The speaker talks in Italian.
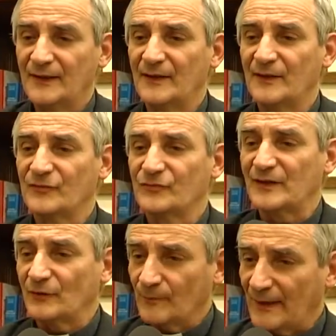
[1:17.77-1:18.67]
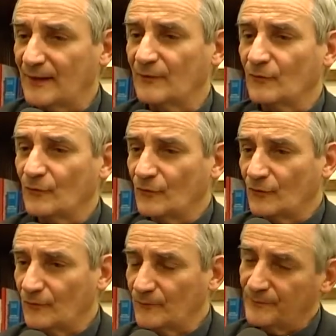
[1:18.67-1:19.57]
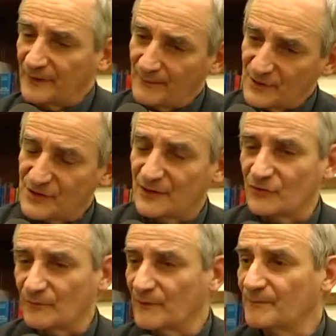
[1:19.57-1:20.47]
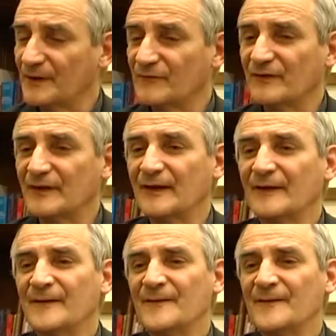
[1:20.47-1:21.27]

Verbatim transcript: eh, sono stato parroco, prima al centro, poi in periferia.